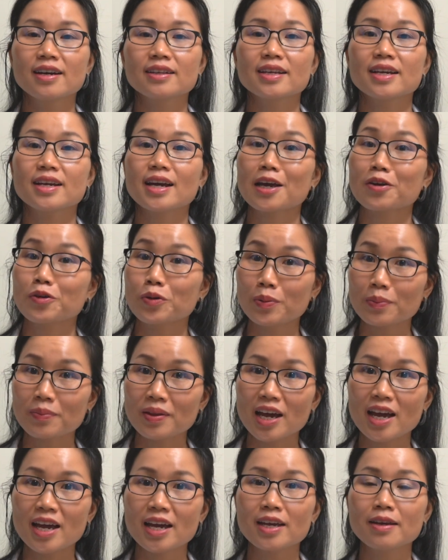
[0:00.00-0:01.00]
thì ngày hôm
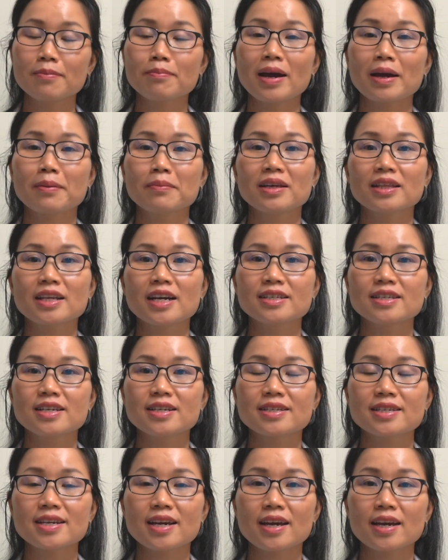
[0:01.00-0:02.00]
nay bạn Mita
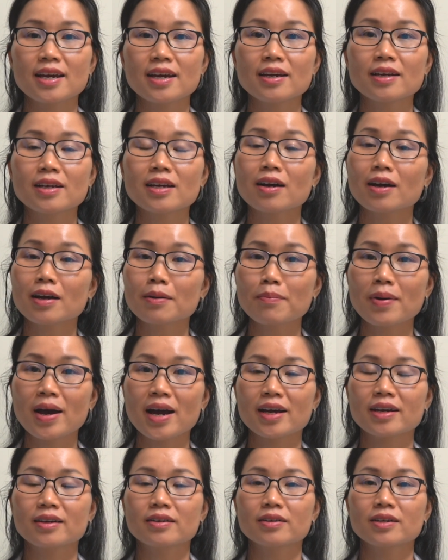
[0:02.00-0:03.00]
chia sẻ cho các
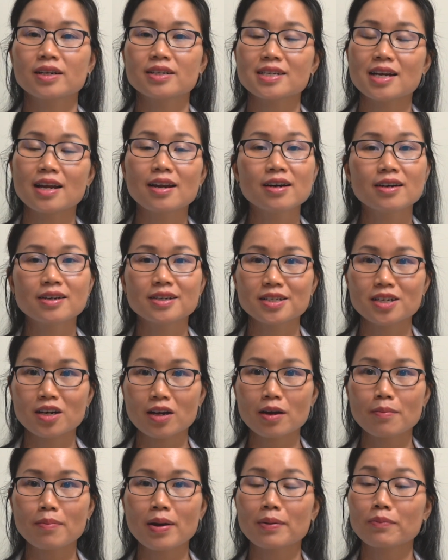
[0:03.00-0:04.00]
bạn và trả lời cho
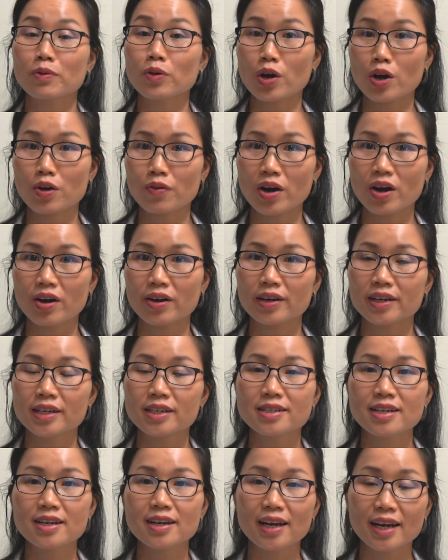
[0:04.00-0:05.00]
các bạn một câu
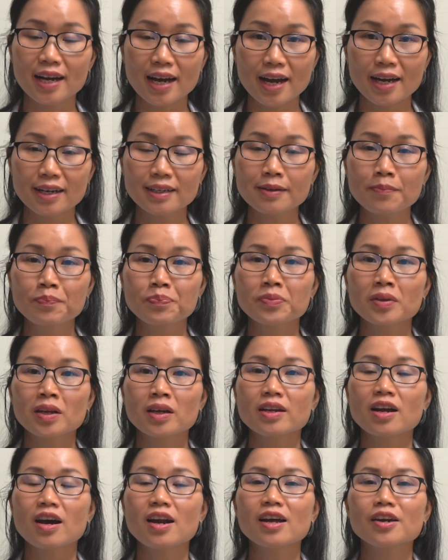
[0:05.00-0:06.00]
hỏi rất là ngắn
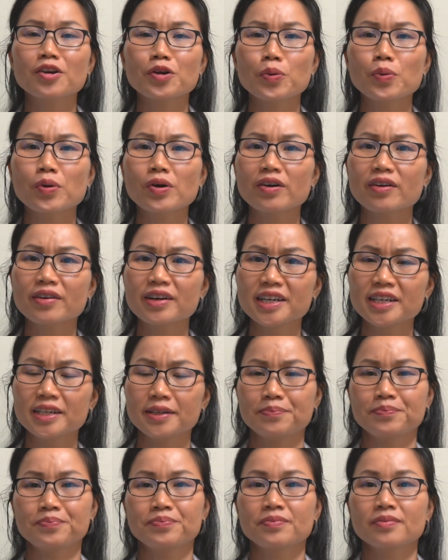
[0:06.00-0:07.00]
đó là nori